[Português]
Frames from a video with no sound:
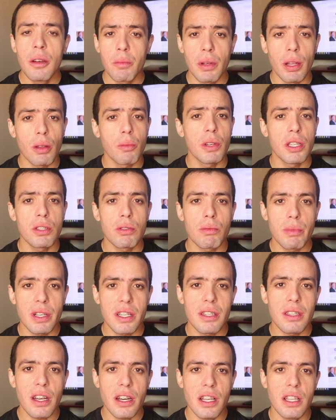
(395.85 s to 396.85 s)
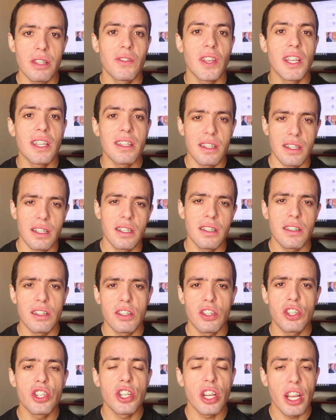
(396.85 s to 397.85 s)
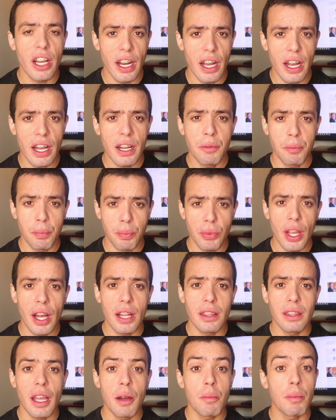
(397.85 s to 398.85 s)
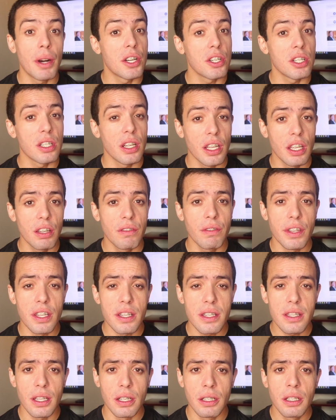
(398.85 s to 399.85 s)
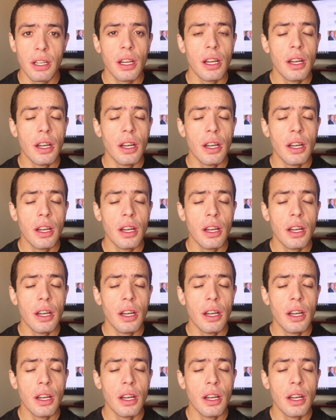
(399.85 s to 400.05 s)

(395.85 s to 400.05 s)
pelo menos umas três vezes antes de chegar até a parte da revista.